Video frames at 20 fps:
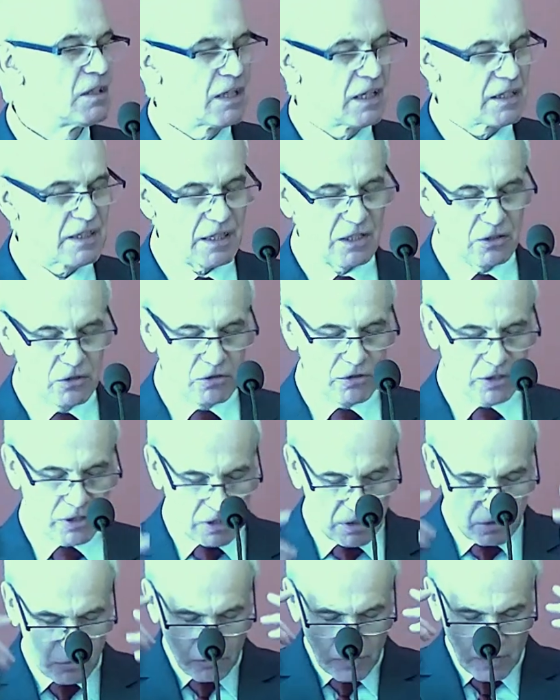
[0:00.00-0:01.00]

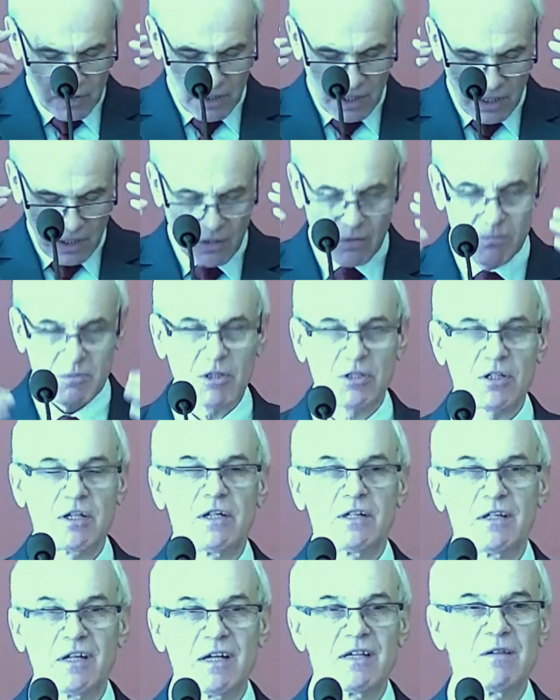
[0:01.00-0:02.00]
kategorię ludzkiego
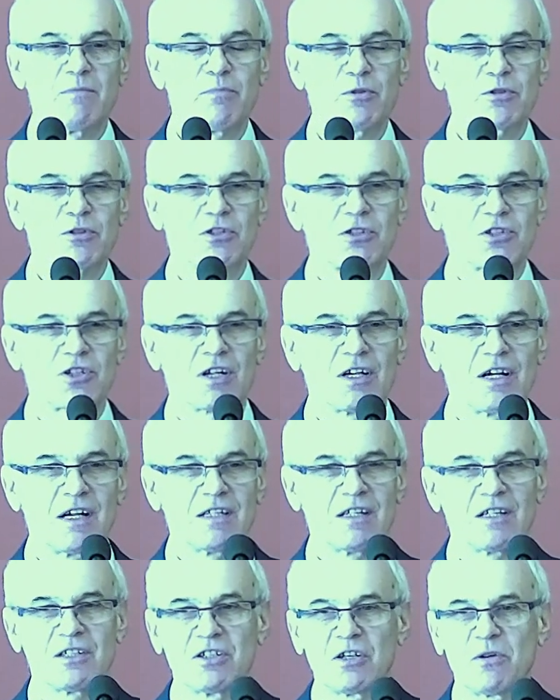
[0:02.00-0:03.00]
myślenia i
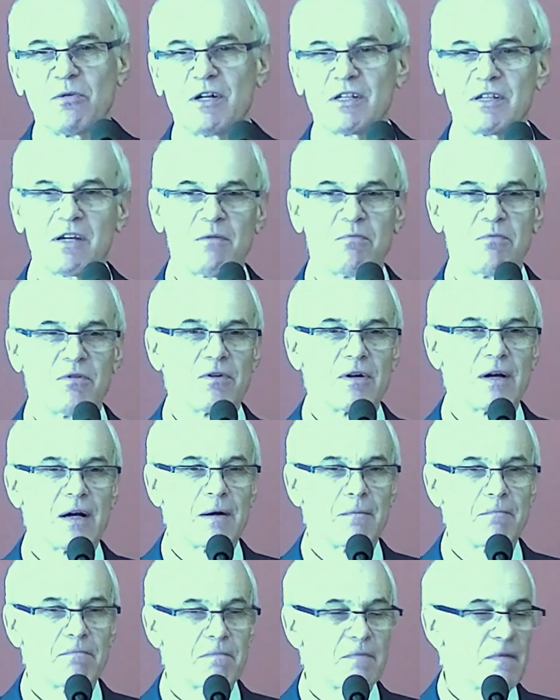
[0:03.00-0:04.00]
postrzegania działania Boga
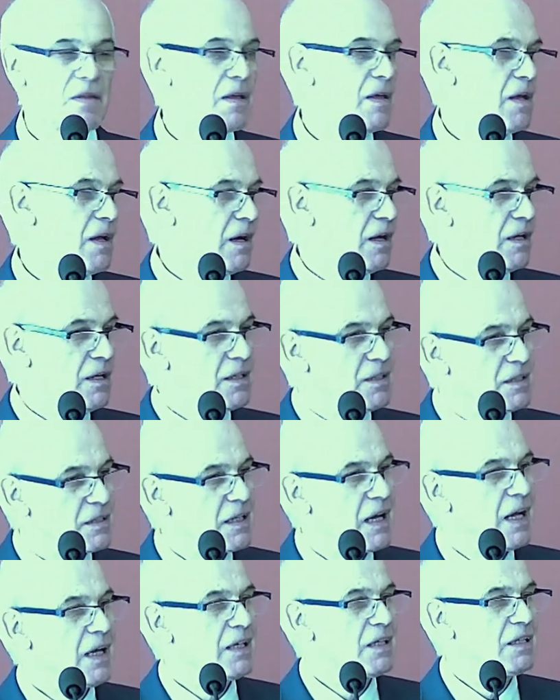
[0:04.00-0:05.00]
ale
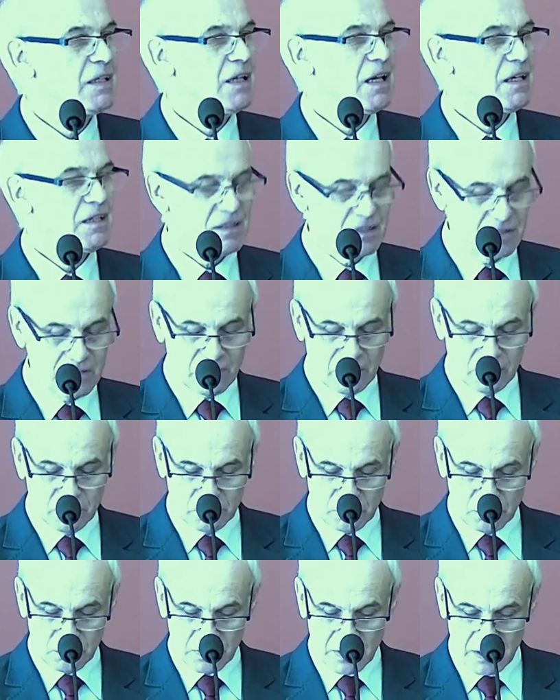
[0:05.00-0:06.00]
takie
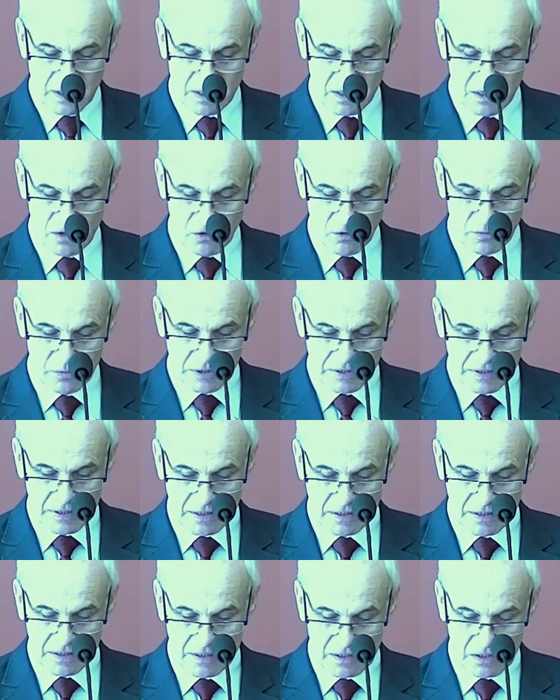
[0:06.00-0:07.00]
są tutaj
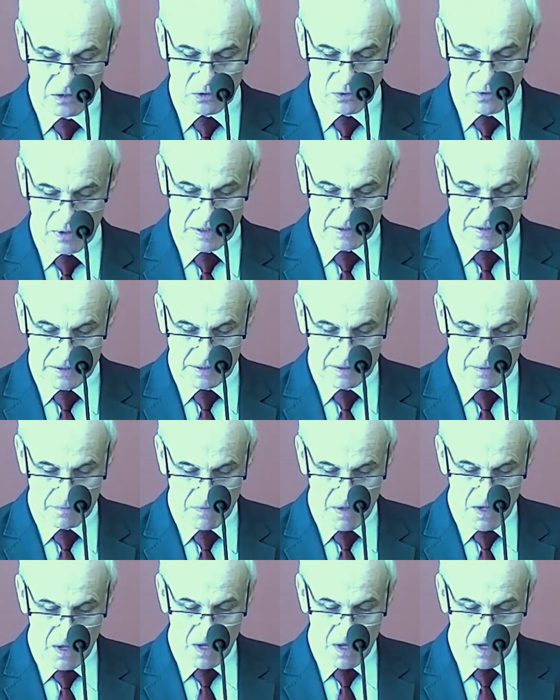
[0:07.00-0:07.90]
opisane sytuacje.